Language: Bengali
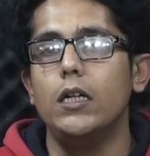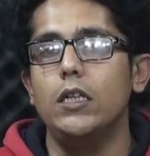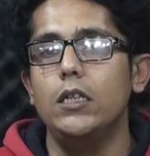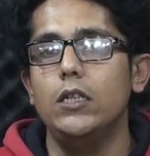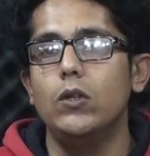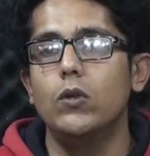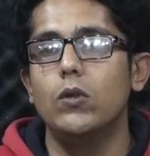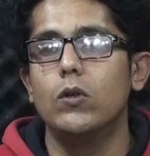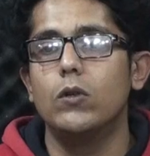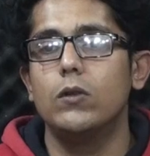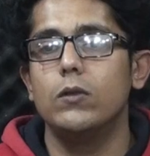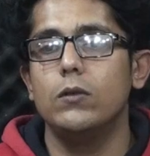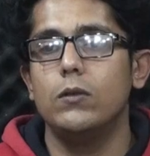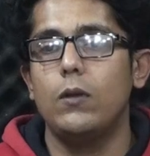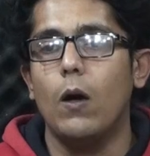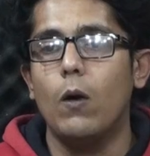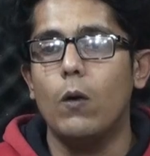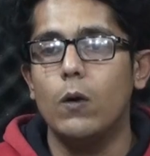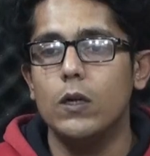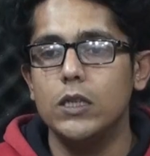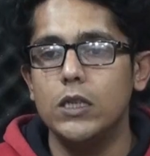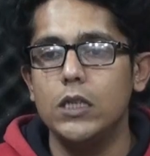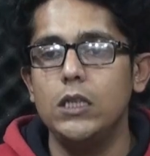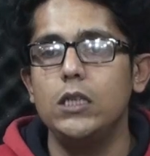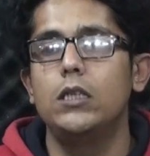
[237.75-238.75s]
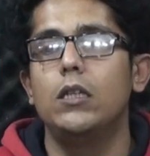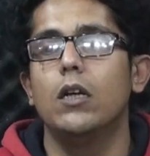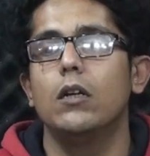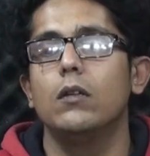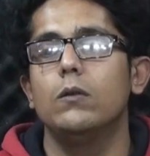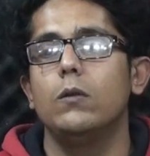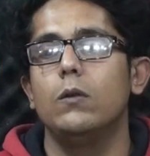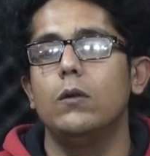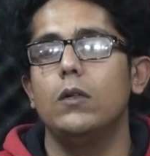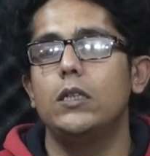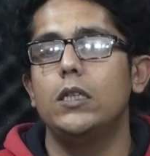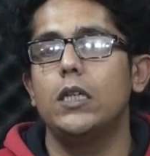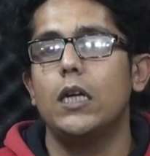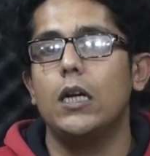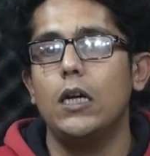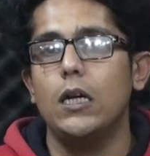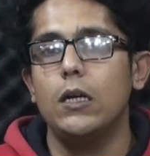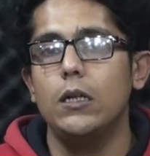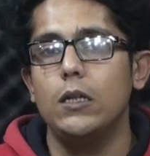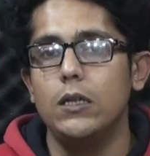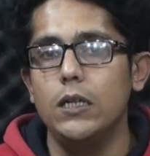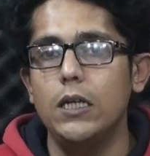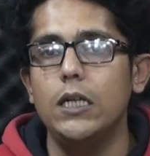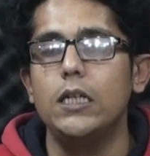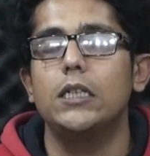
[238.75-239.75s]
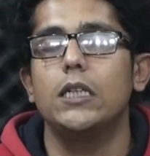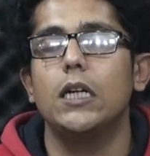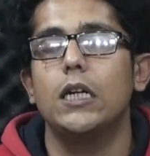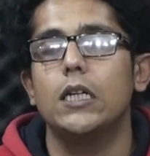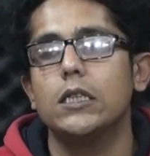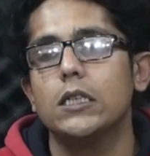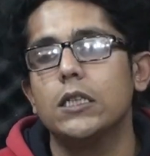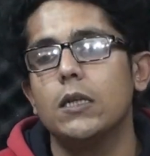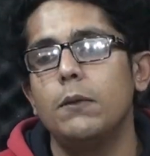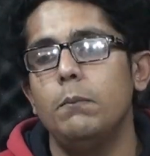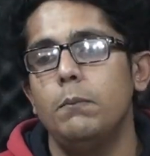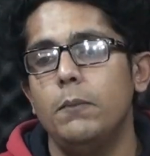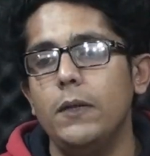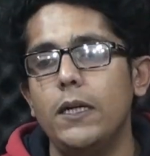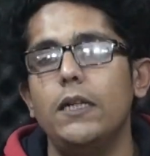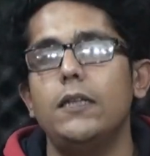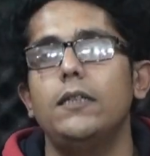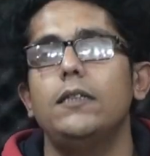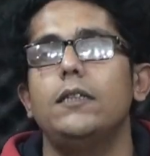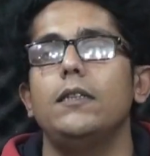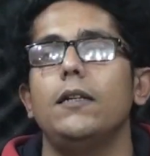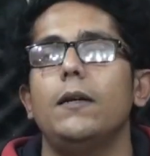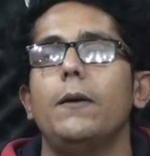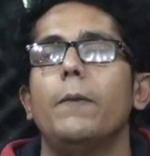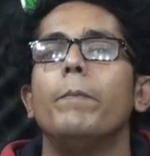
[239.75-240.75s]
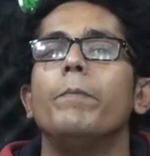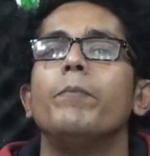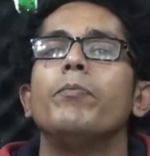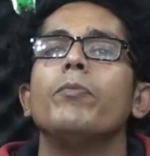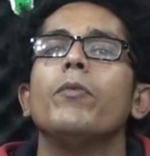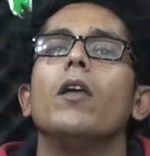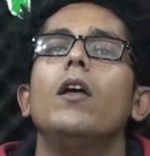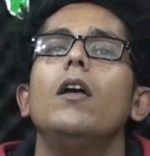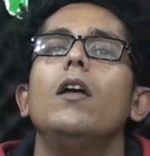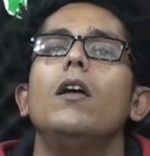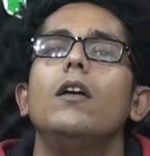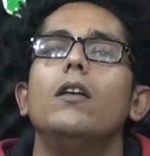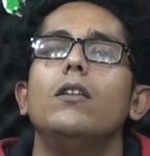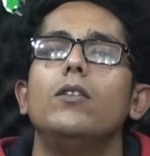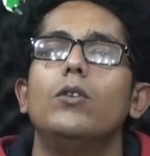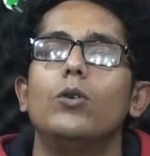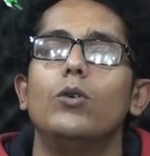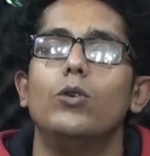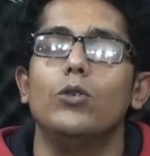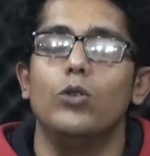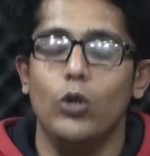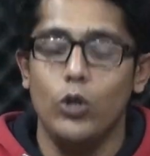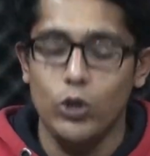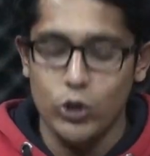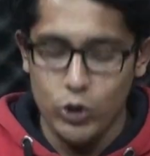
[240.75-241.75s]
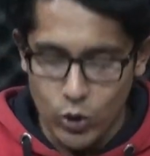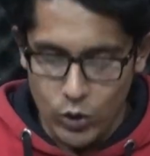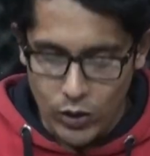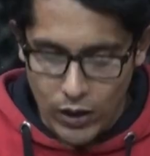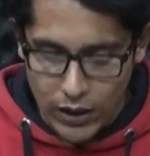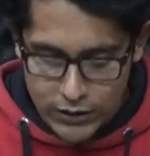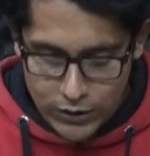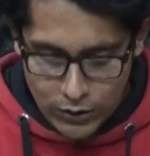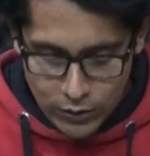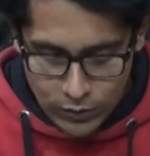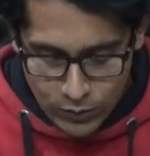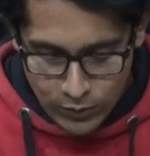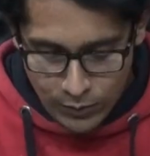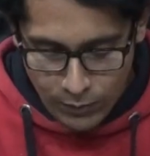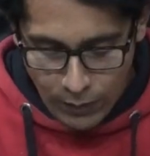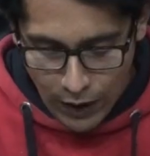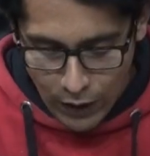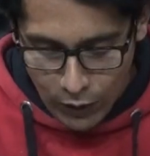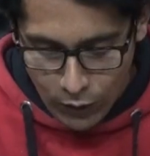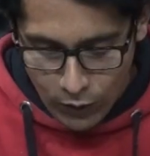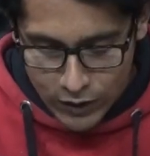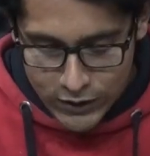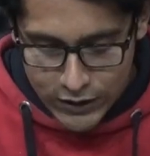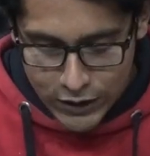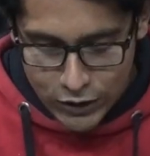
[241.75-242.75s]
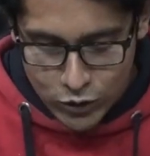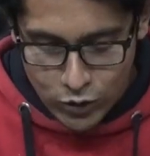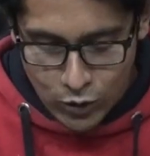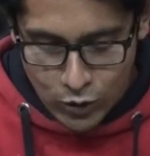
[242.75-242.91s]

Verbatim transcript: নিয়োগ দেওয়ার সিদ্ধান্ত হয়েছে নিয়েছে আজকে পিএসসি তো দর্শক আশা করি ভালো আছেন